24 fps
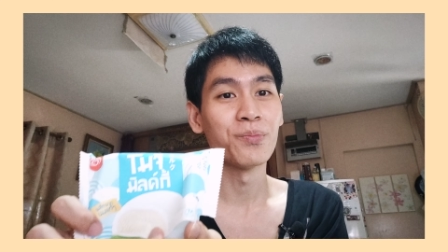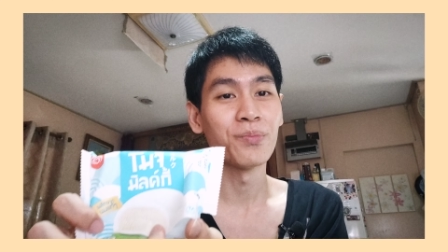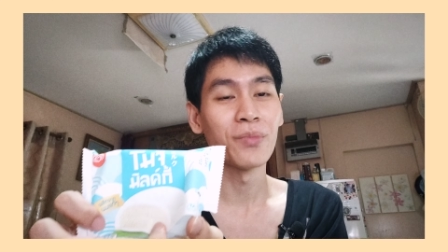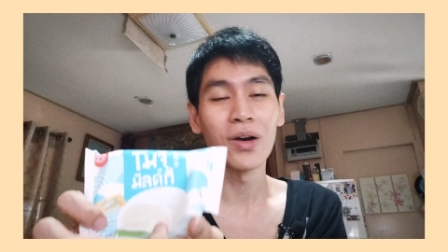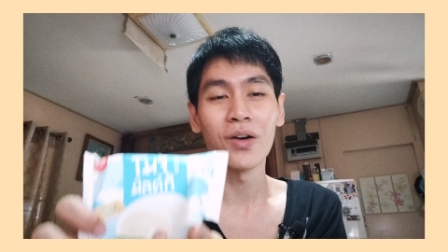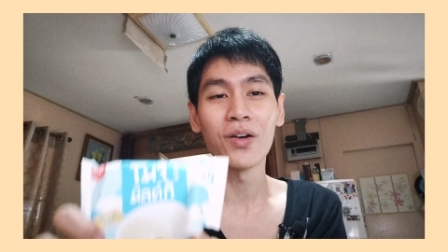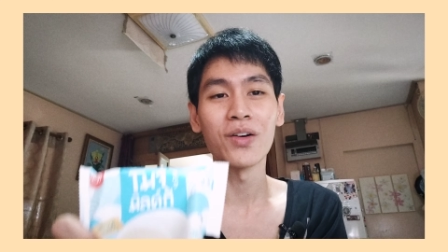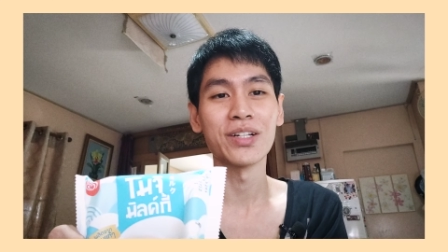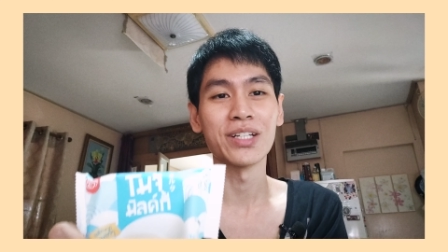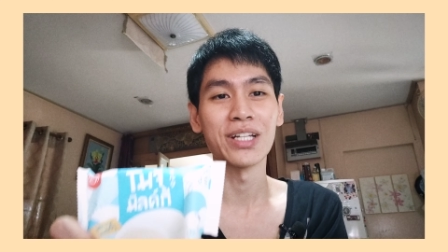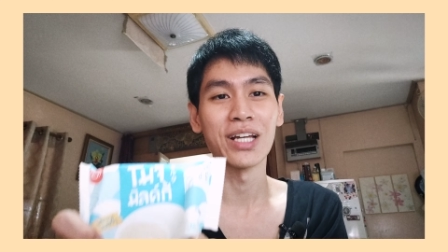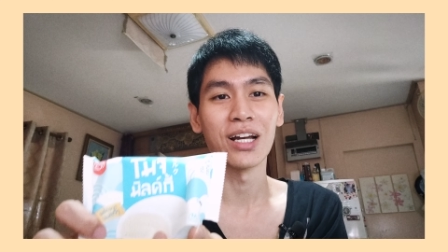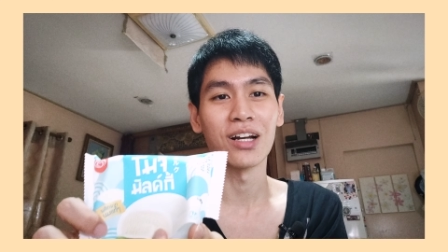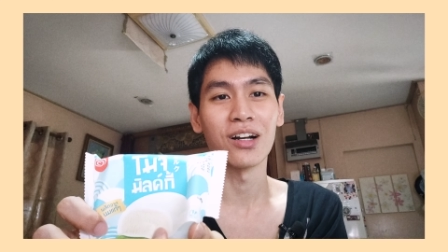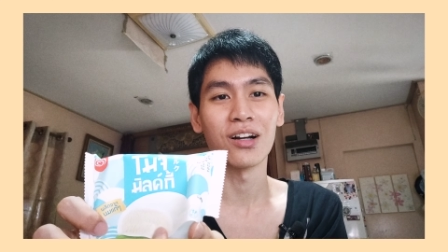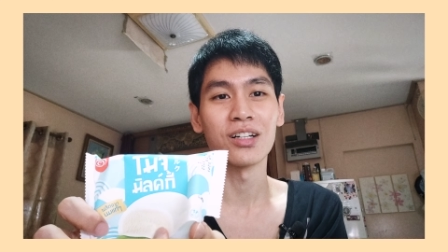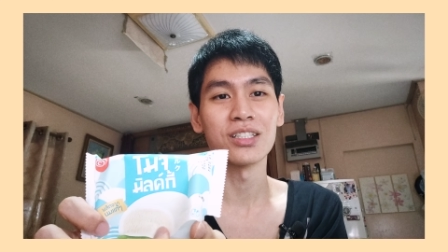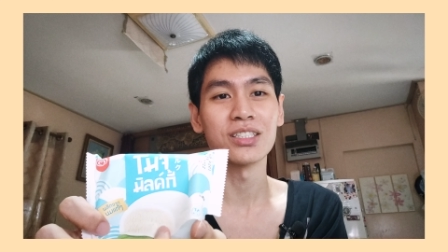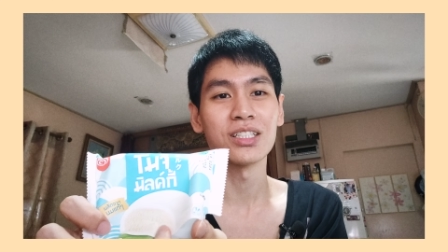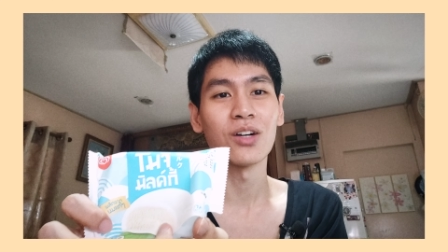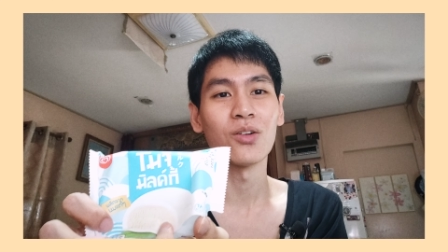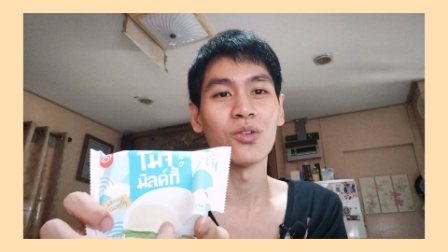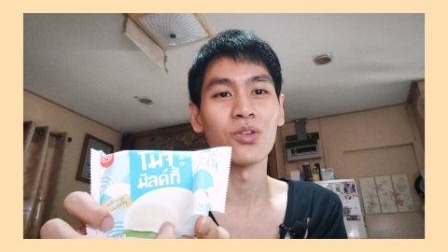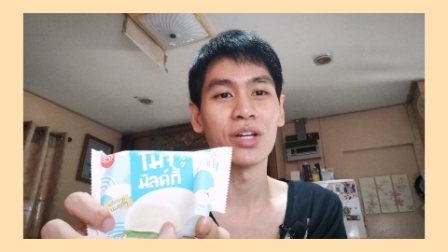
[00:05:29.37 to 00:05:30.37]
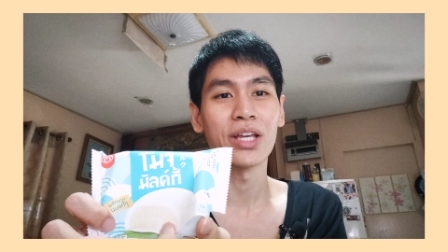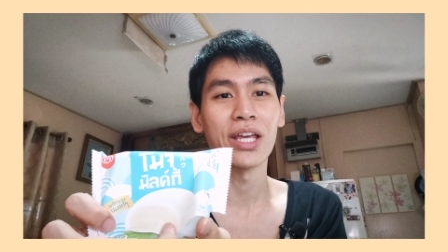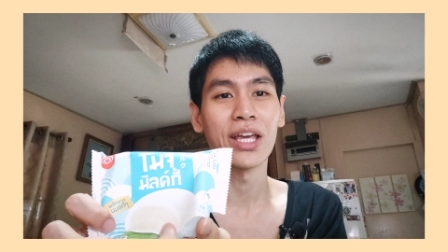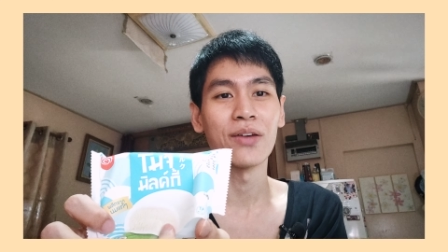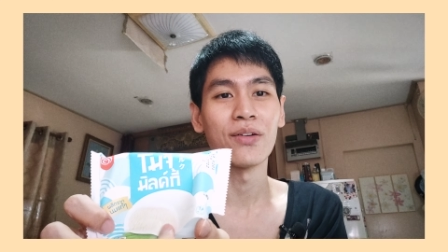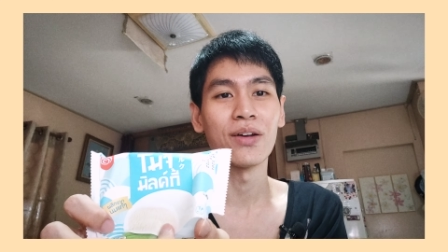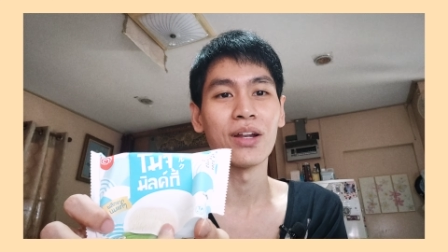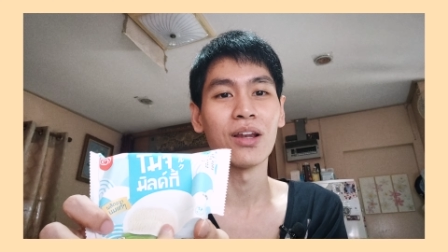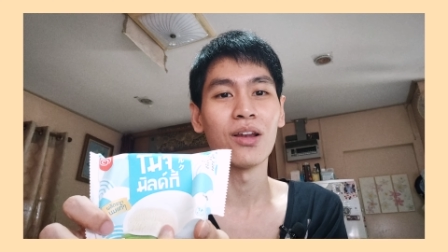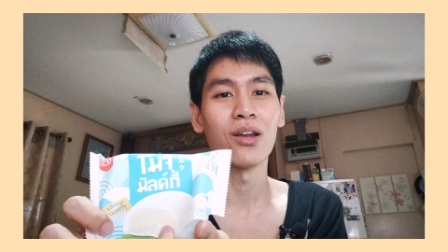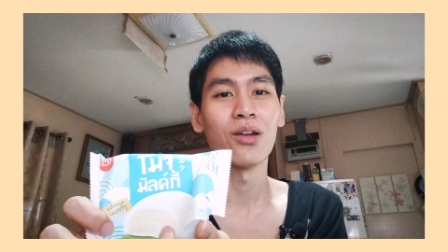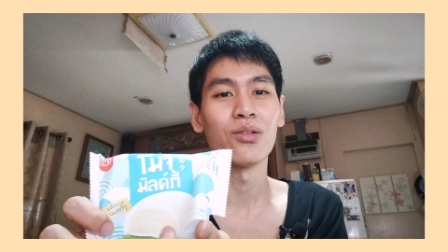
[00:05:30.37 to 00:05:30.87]
มากกว่านี้ก็จะโอเค
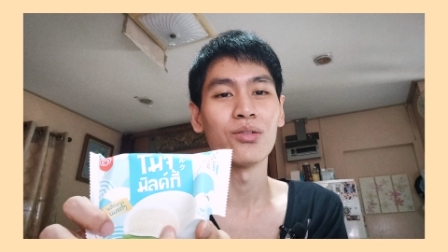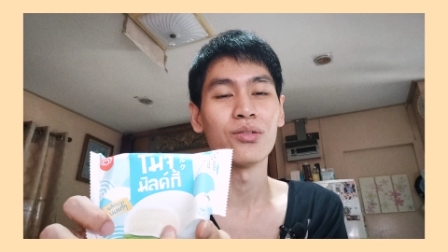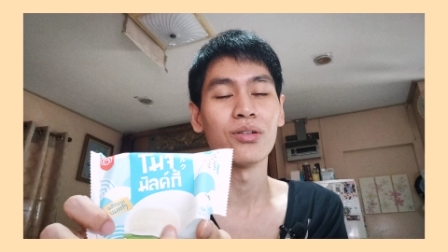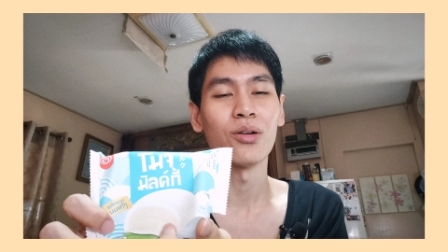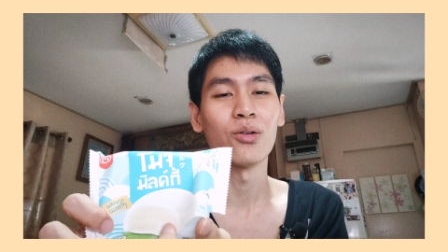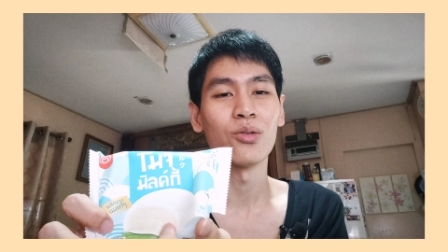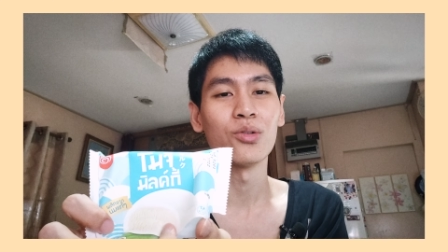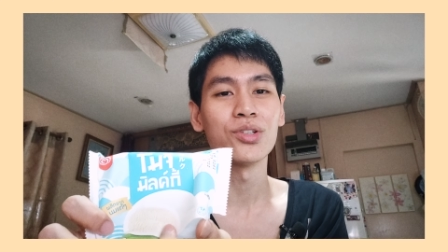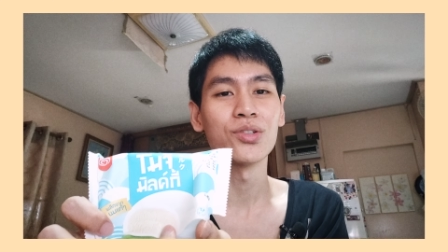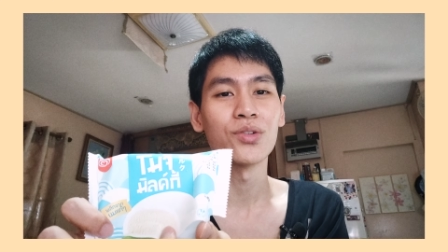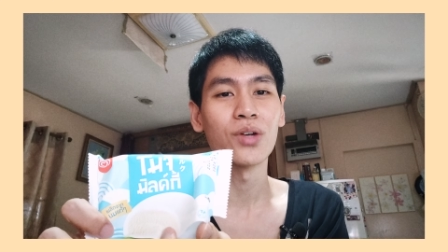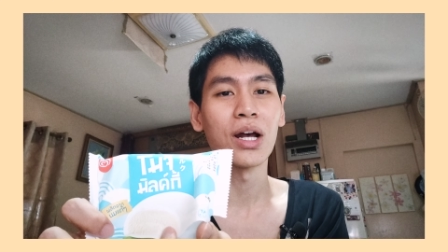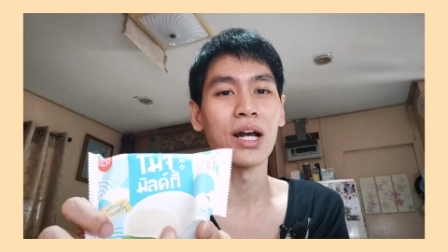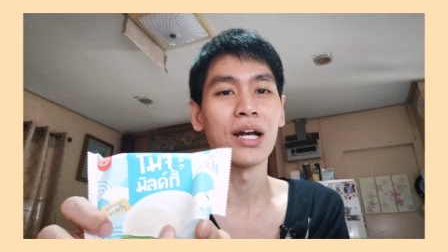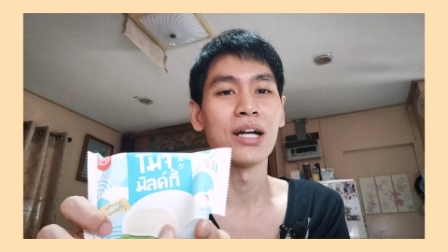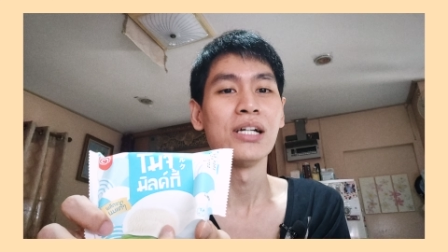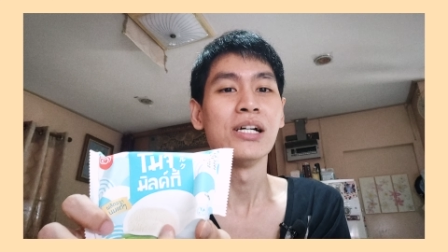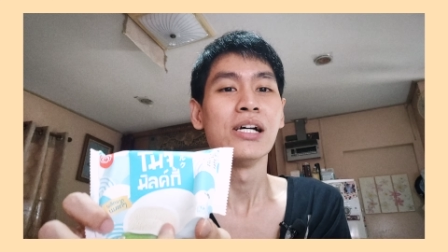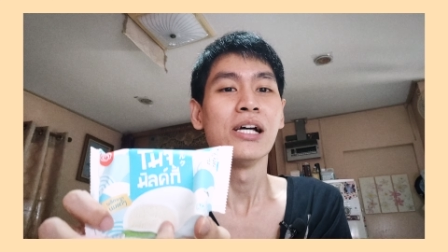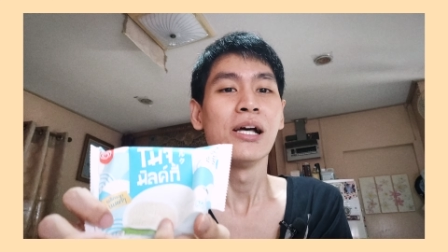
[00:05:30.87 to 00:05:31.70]
เวลาเราเรารู้สึกว่า